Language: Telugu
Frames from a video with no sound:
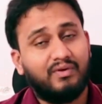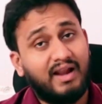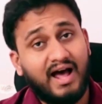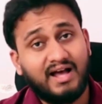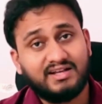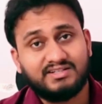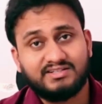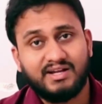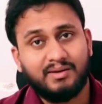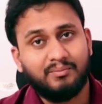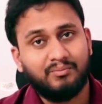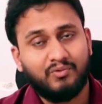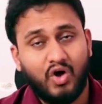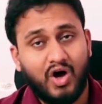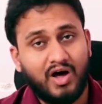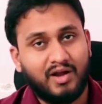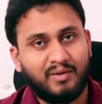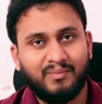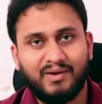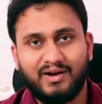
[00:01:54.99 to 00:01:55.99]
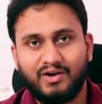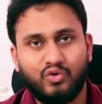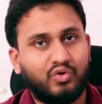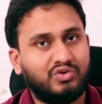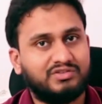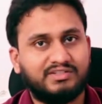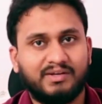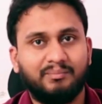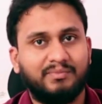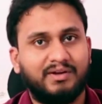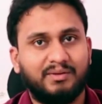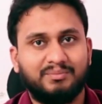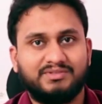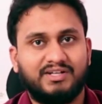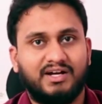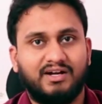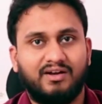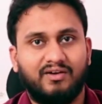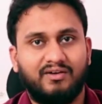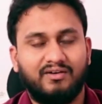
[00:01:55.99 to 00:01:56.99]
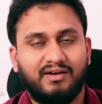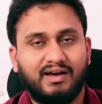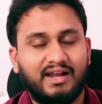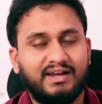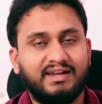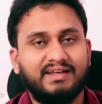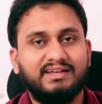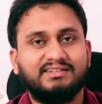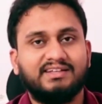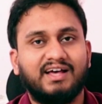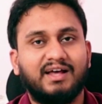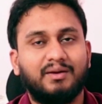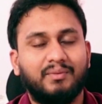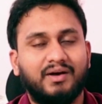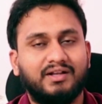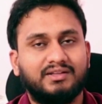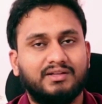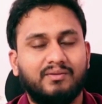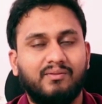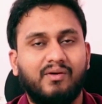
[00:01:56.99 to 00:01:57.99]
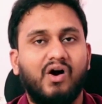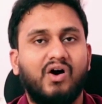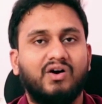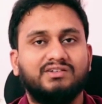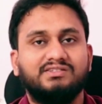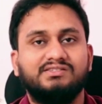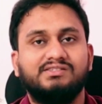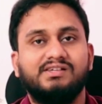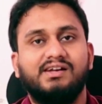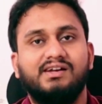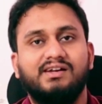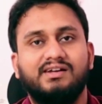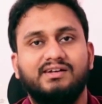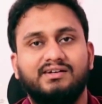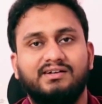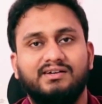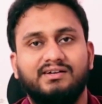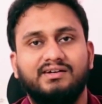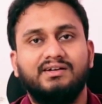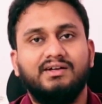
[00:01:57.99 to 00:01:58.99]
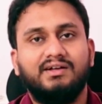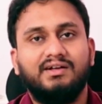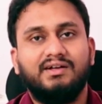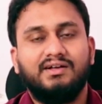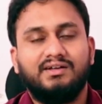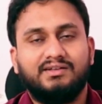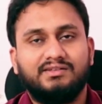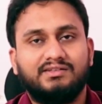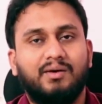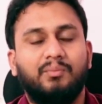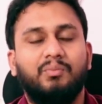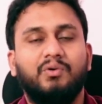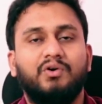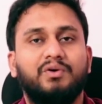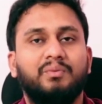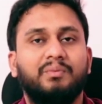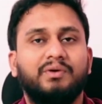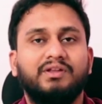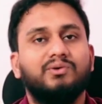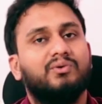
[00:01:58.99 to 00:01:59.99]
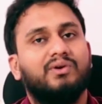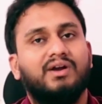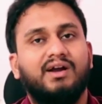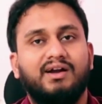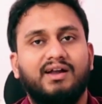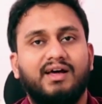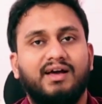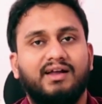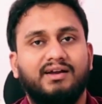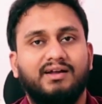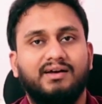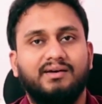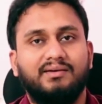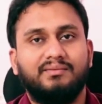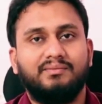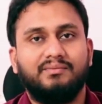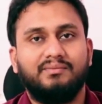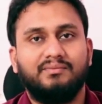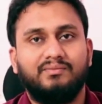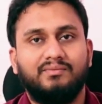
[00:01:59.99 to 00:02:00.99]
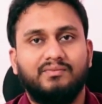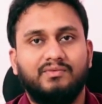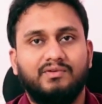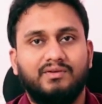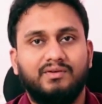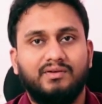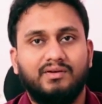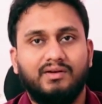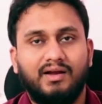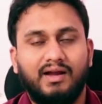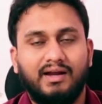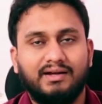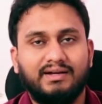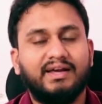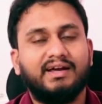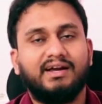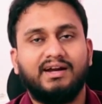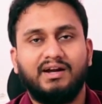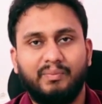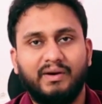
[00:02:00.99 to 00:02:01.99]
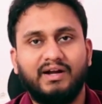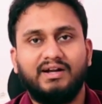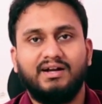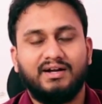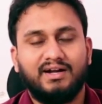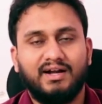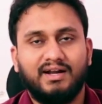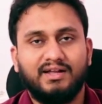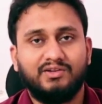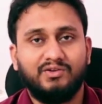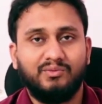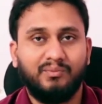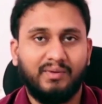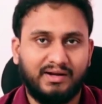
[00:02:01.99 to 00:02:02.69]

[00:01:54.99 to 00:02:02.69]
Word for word: లాస్ట్ టైం నార్మల్ నో సిమ్టమ్స్ ఎట్ ఆల్ కానీ ఈసారి మాత్రం ఆక్సిజన్ సపోర్ట్ మీద ఉన్నాడు ఆయన అంటే ఇక్కడ పెట్టట్లేదు